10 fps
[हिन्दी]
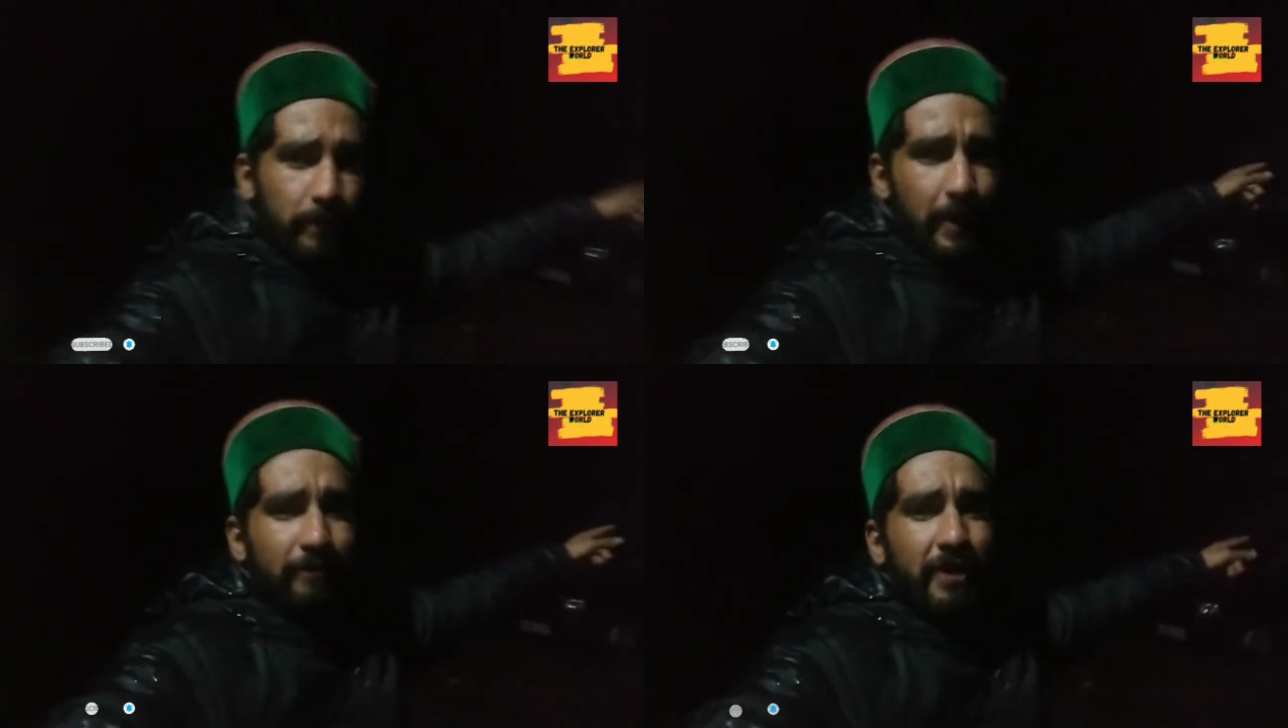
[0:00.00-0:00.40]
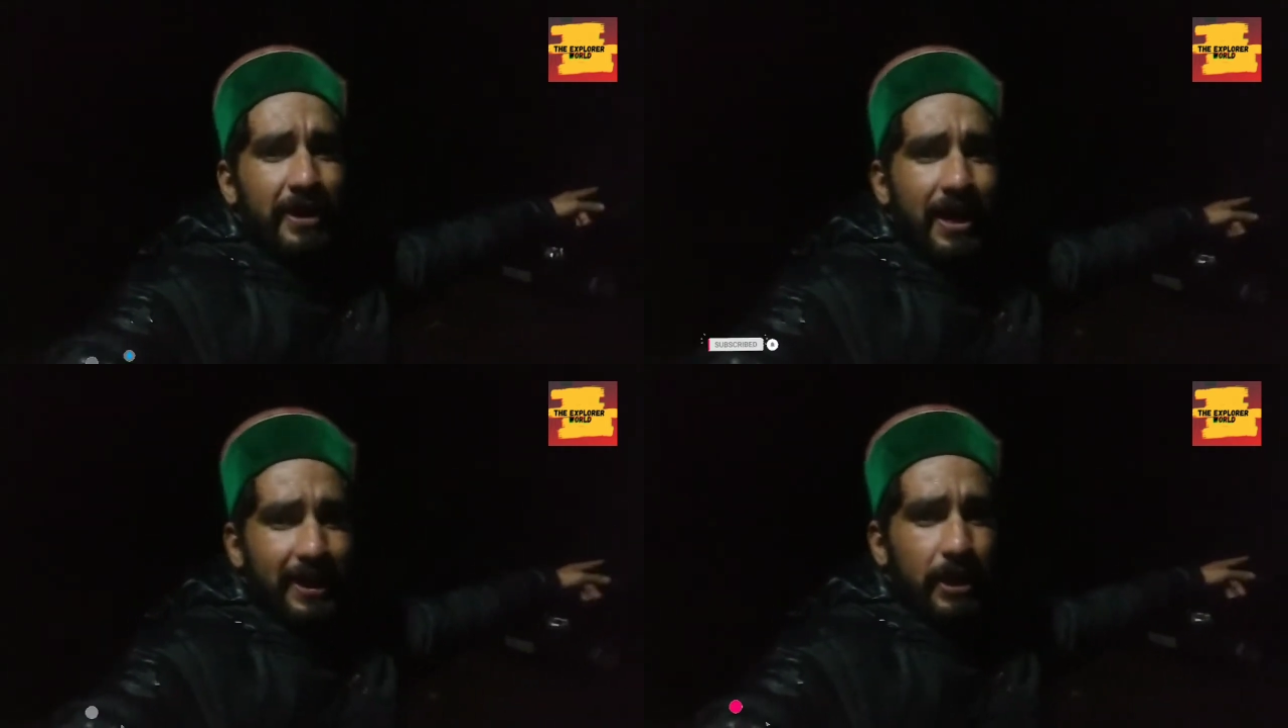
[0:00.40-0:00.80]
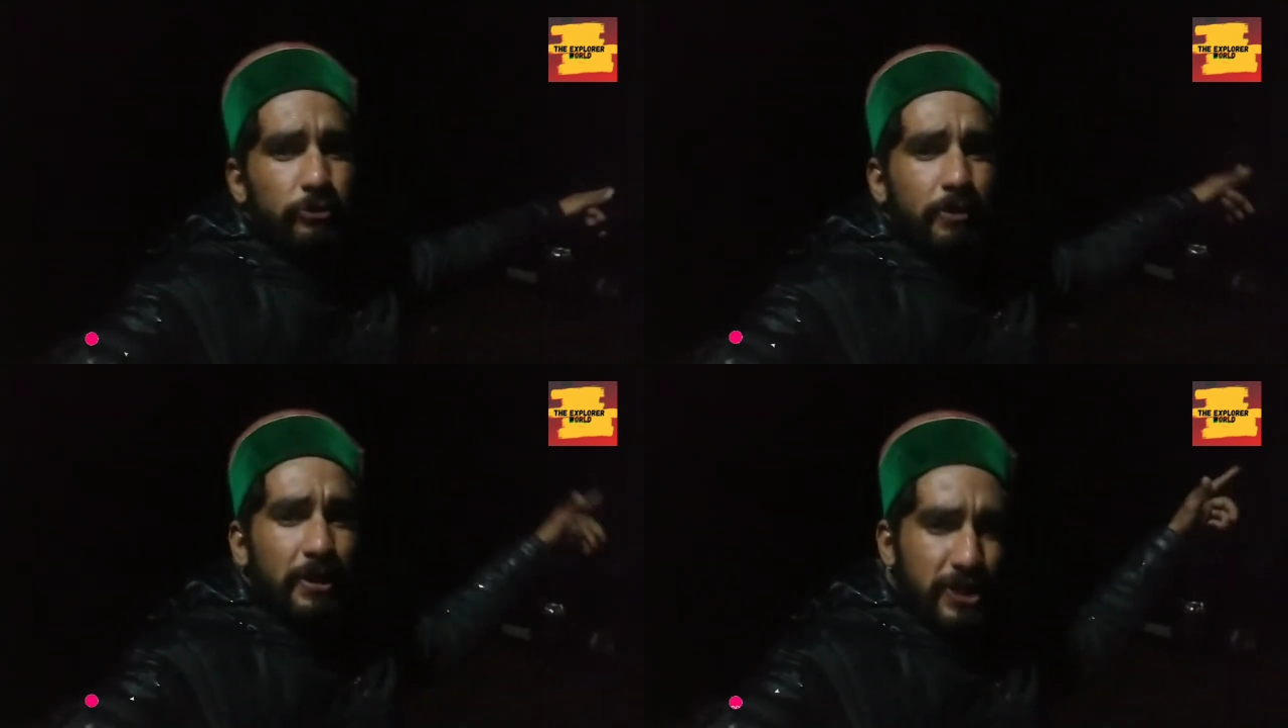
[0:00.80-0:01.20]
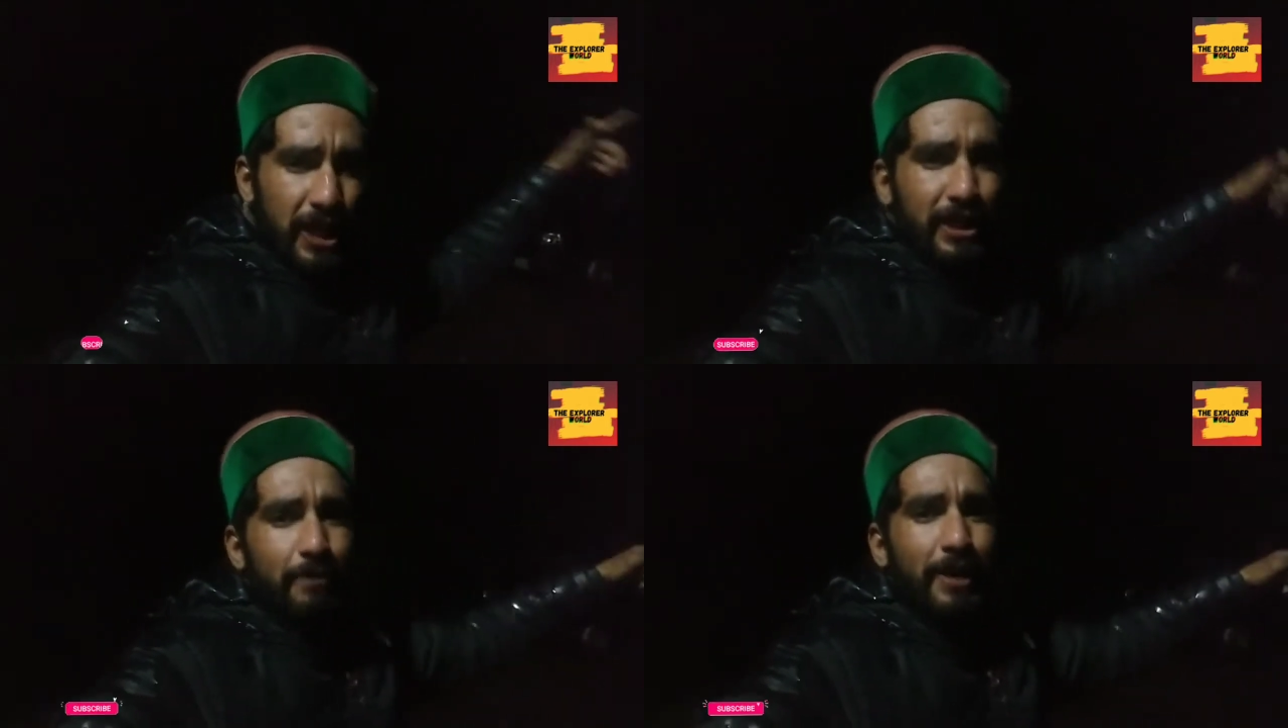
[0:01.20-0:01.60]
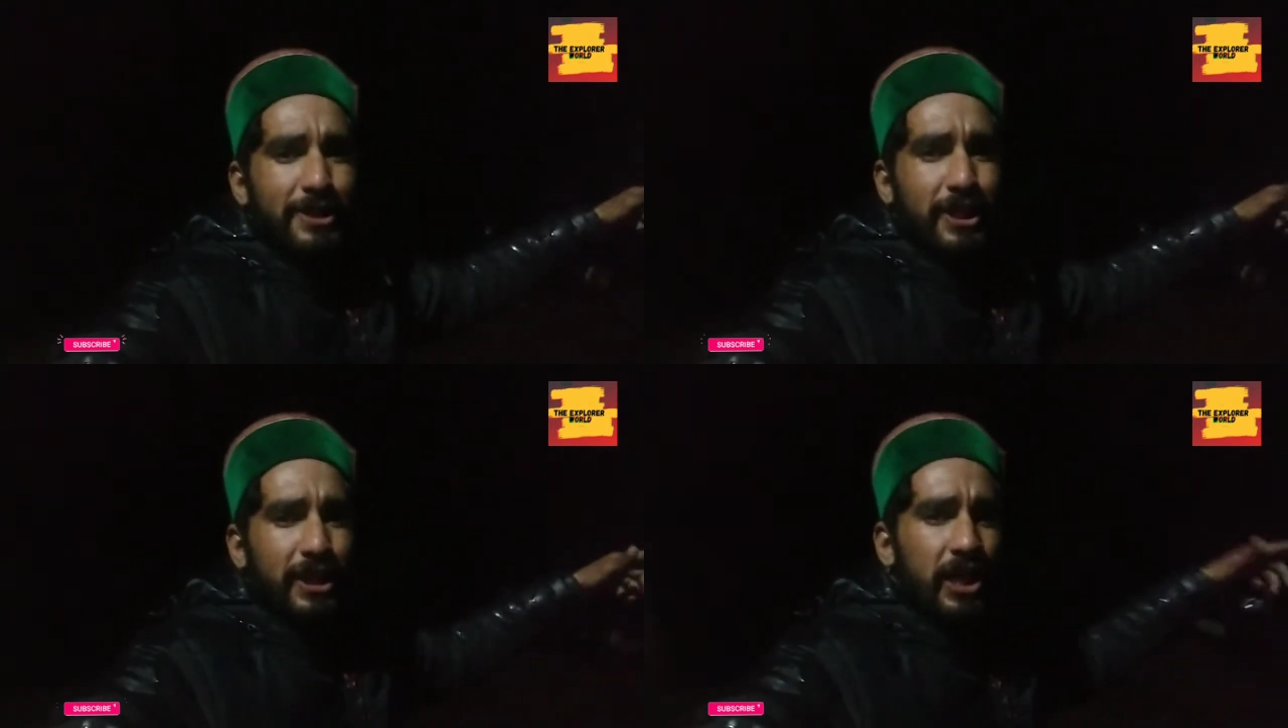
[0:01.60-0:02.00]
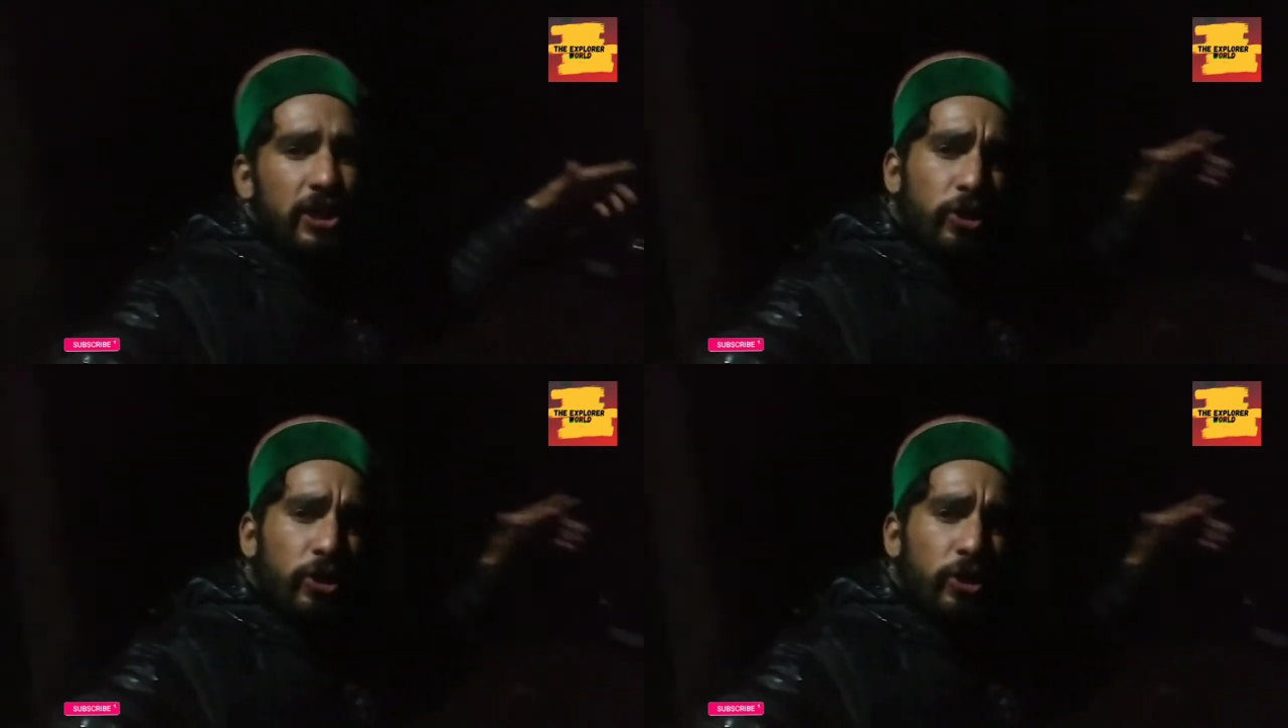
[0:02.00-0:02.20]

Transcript: मेरा फ्रेंड आ गया है उसके पास छाता है बड़ा छाता